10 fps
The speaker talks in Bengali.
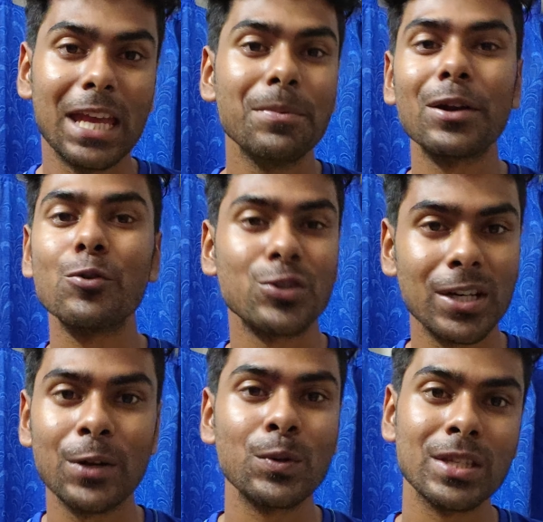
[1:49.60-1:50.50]
এইবার
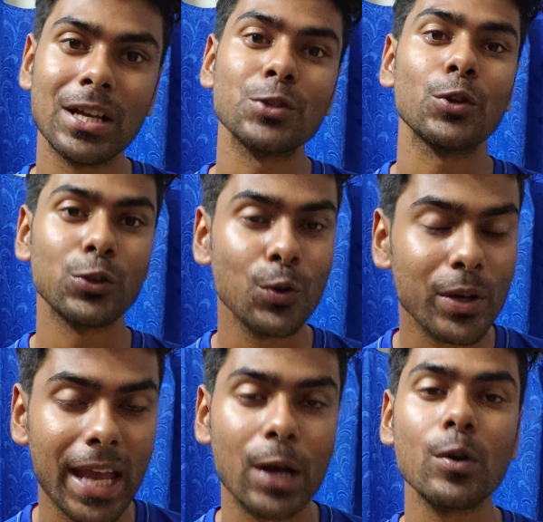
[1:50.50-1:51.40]
কোশ্চেনটা হচ্ছে তার সত্ত্বেও
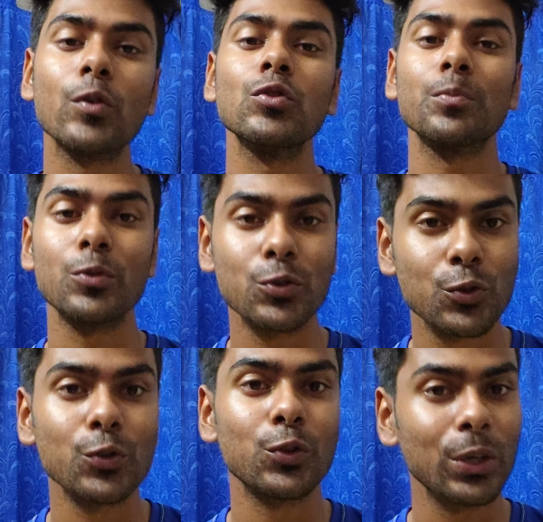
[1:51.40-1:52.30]
কেন এখনো
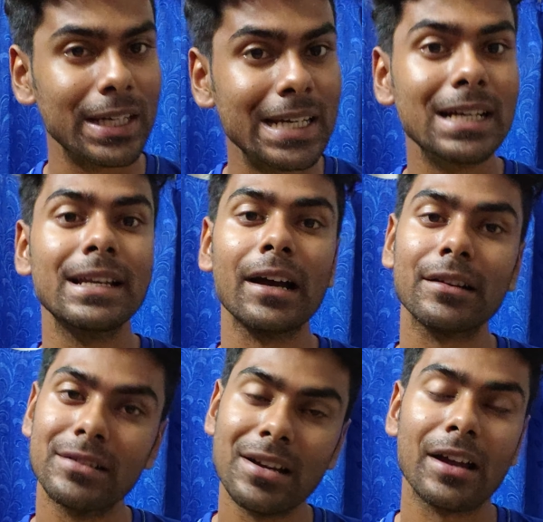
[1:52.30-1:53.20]
পর্যন্ত ডিলটা
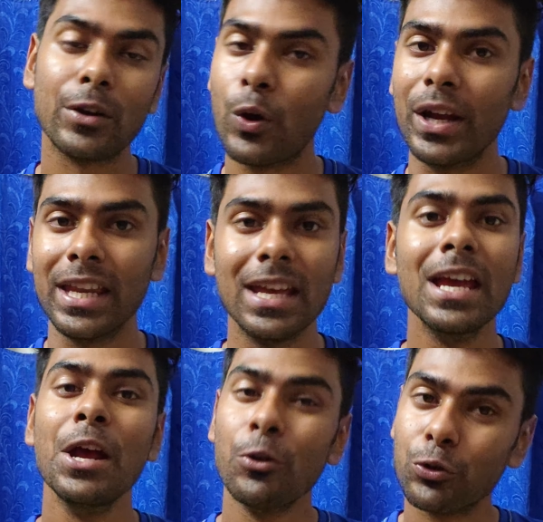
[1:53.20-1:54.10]
ডান হয়নি
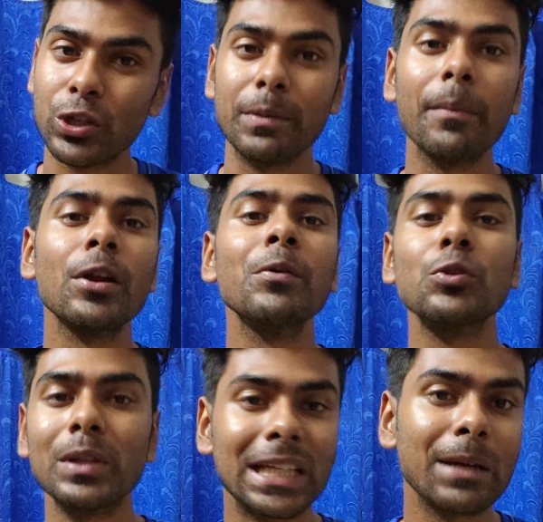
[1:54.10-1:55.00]
তো সেই ব্যাপারে আমি
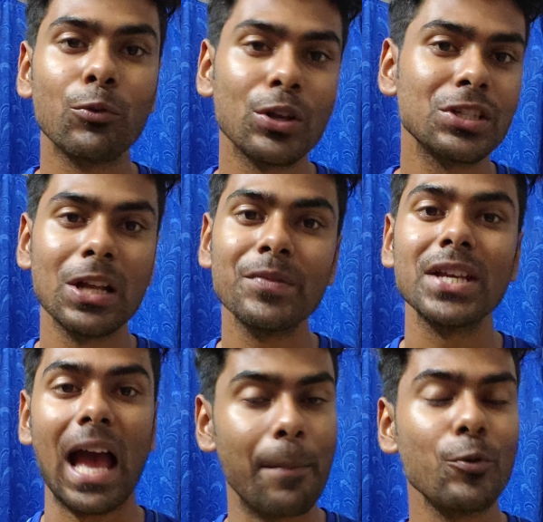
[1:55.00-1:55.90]
তোমাদেরকে বলেছিলাম
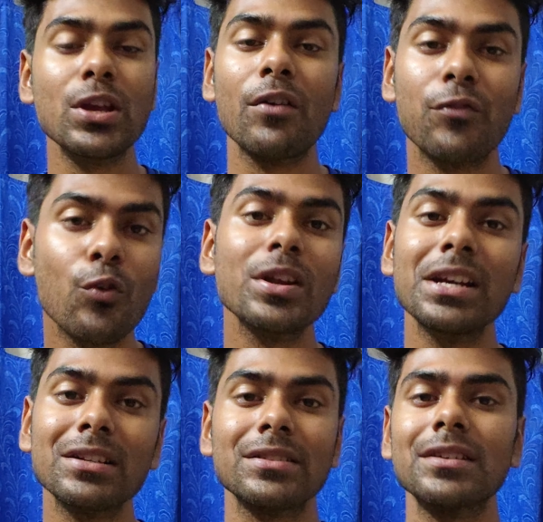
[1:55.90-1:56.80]
যে অ্যাপুইয়া ফোর
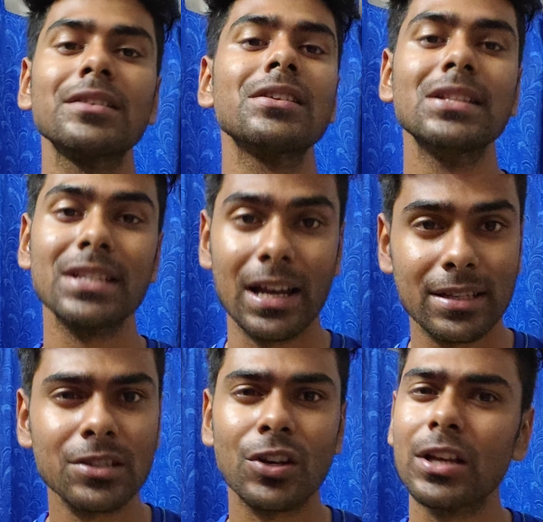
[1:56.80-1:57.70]
ইয়ার্সের একটি ডিল
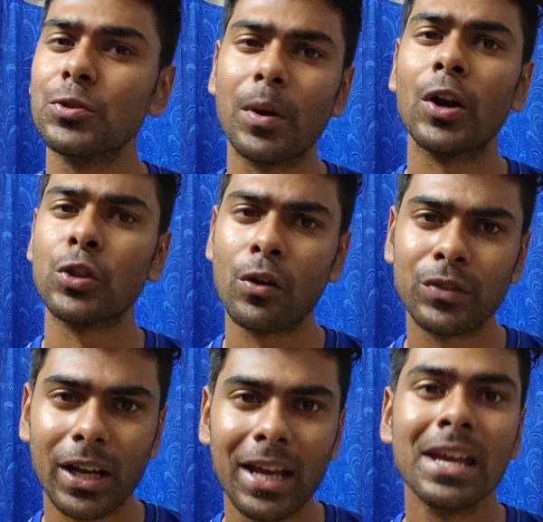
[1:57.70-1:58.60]
চাইছেন সেটা ইস্ট বেঙ্গলের
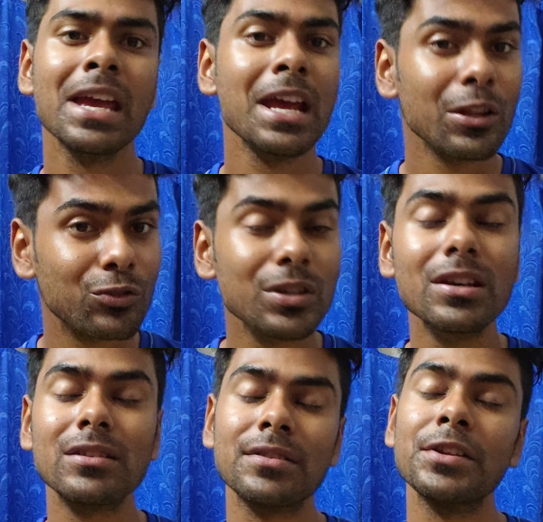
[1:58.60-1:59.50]
তরফ থেকে থ্রি
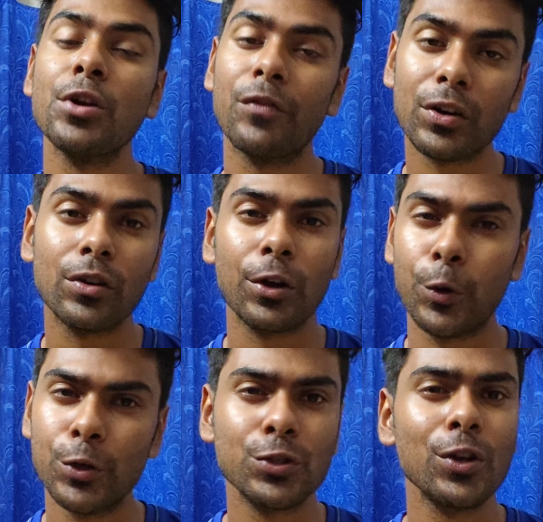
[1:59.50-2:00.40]
ইয়ার্সের ডিল অফার করা
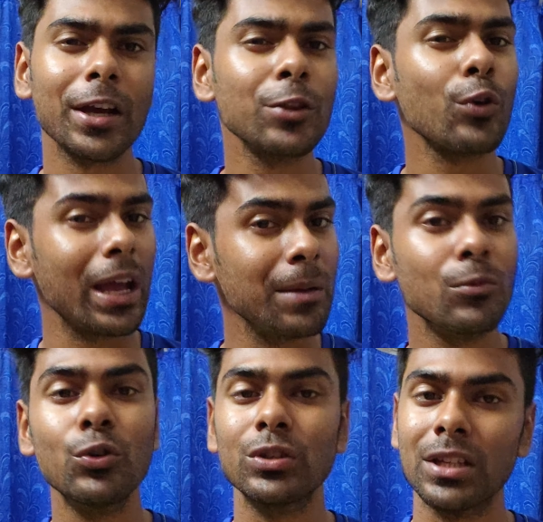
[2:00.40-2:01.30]
হয়েছিল কিন্তু এই
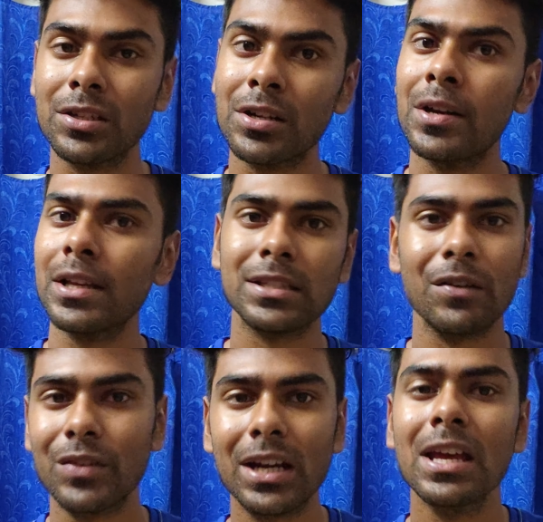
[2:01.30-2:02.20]
মুহূর্তে যেটা লেটেস্ট
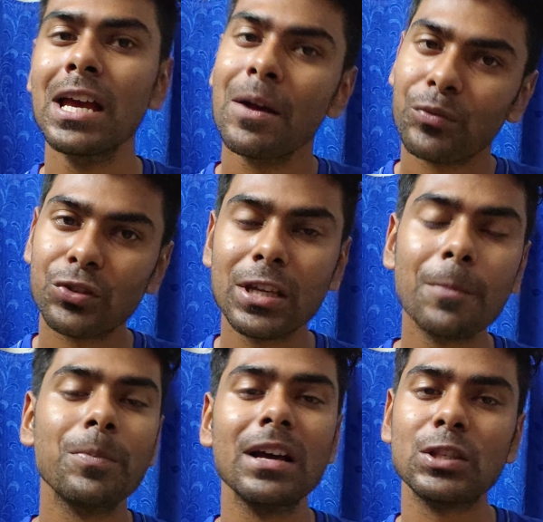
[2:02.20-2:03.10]
আপডেট থ্রি
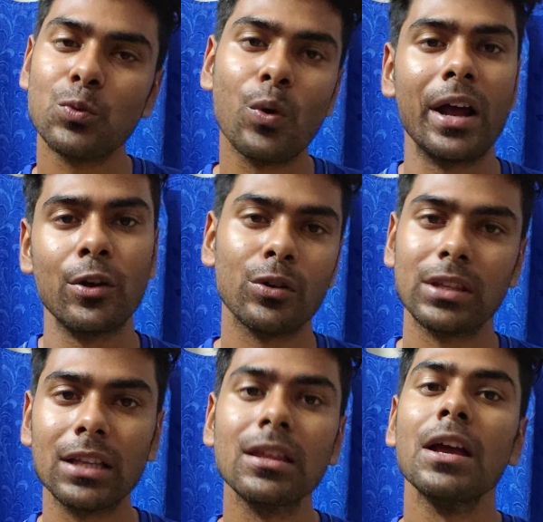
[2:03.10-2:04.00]
প্লাস ওয়ান
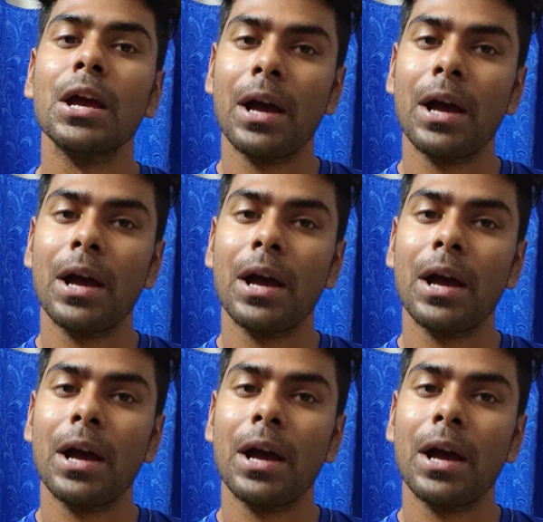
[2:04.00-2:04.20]
অর্থাৎ